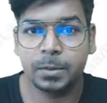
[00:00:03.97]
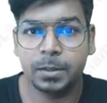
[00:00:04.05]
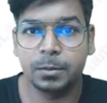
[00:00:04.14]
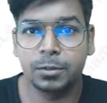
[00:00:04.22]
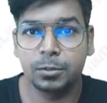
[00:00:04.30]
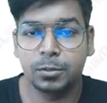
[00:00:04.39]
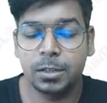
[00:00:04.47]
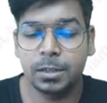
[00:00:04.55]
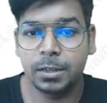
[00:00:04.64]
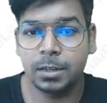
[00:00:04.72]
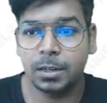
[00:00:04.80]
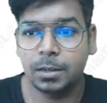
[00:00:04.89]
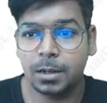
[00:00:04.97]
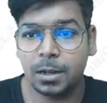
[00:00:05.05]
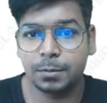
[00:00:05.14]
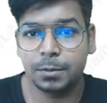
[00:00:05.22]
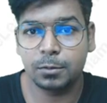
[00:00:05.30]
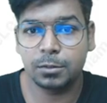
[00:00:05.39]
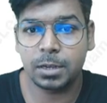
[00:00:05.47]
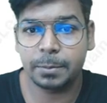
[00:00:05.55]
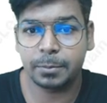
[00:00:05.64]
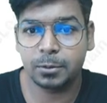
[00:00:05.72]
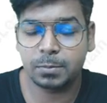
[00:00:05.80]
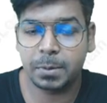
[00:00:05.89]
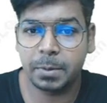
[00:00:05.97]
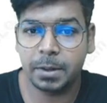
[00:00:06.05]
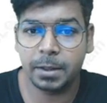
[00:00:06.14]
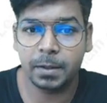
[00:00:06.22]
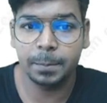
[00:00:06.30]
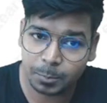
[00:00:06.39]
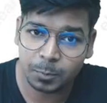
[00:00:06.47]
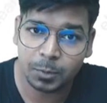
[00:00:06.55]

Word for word: ये वीडियो देखिएगा काफ़ी कुछ आपको इसमें मिलेगा